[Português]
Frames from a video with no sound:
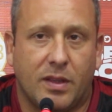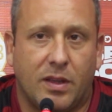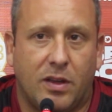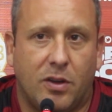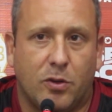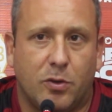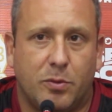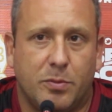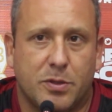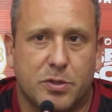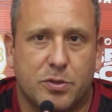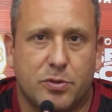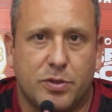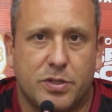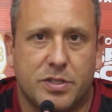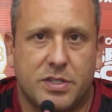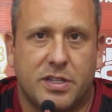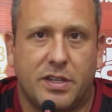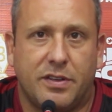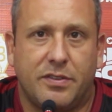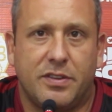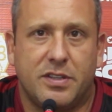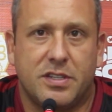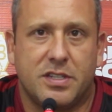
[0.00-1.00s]
algumas coisas
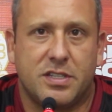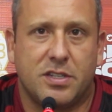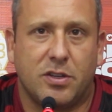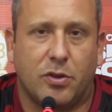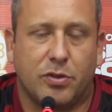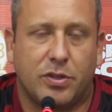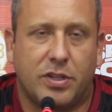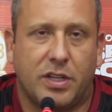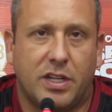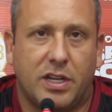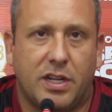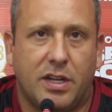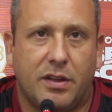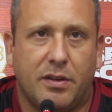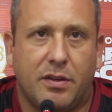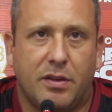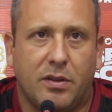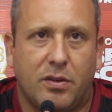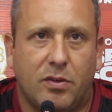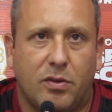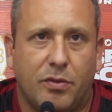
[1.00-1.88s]
devem se alterar